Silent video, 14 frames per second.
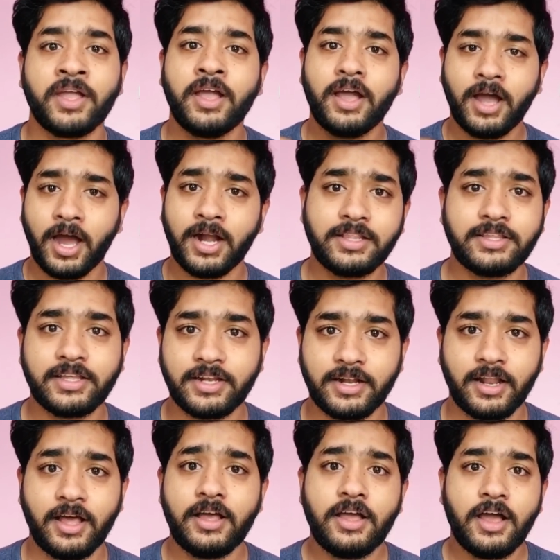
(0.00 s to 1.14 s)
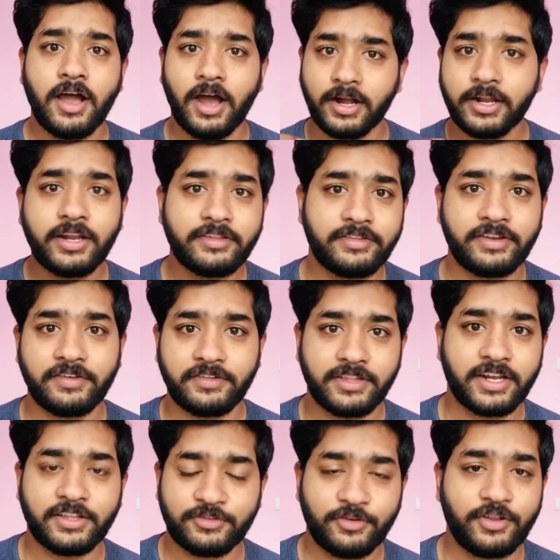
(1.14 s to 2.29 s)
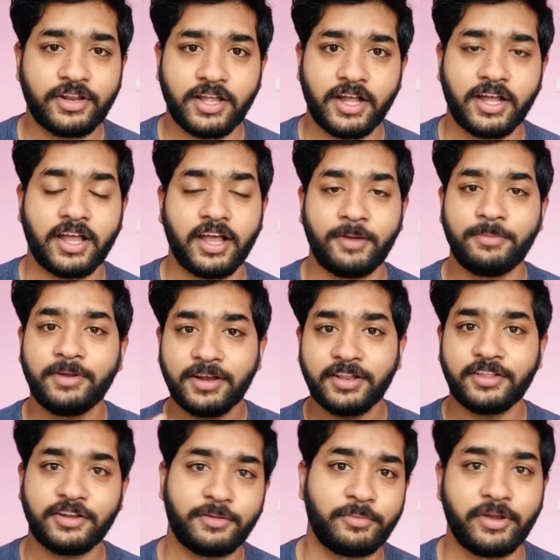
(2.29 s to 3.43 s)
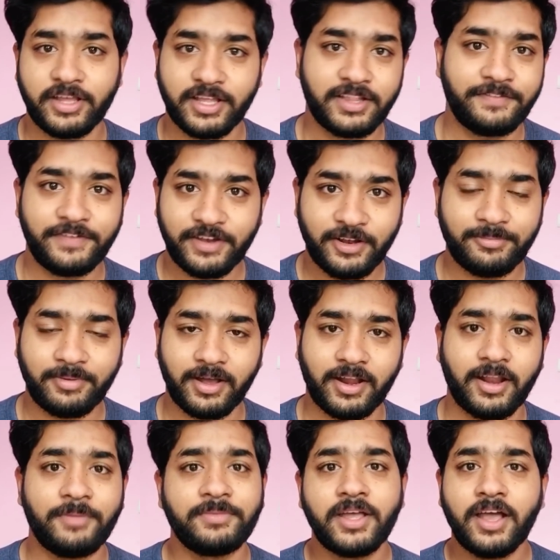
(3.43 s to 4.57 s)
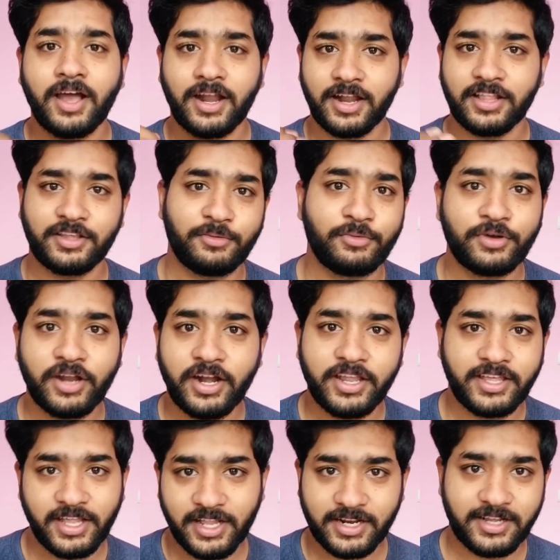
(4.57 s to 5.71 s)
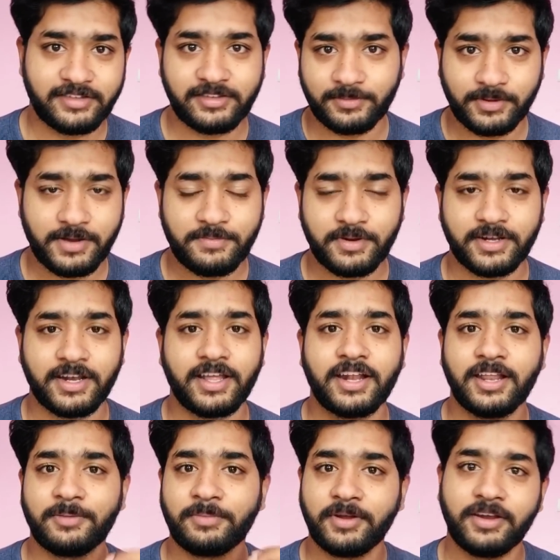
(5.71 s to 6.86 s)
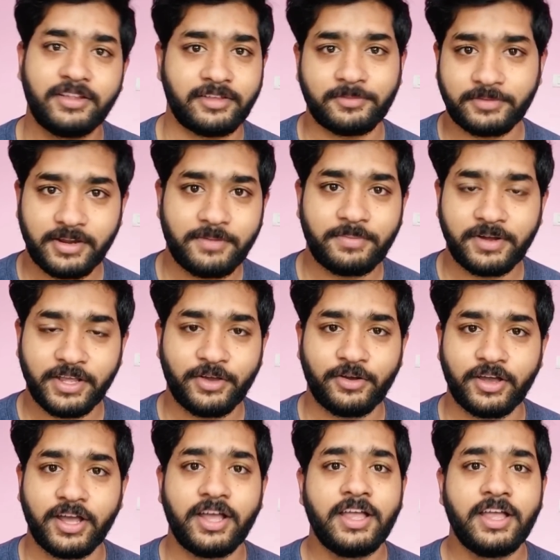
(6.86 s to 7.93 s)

அடுத்து என்னென்னா அண்ணா யூனிவர்சிட்டி வந்து என்ன சொல்லியிருக்காங்க அப்படின்றதே நம்ம இன்றைக்கி இந்த வீடியோவில் பார்க்கலாம் ஆனால் அதுக்கு முன்னாடி கீழே இருக்க சப்ஸ்கிரைப் பட்டனை கிளிக் பண்ணி சப்ஸ்கிரைப் பண்ணிக்கோங்க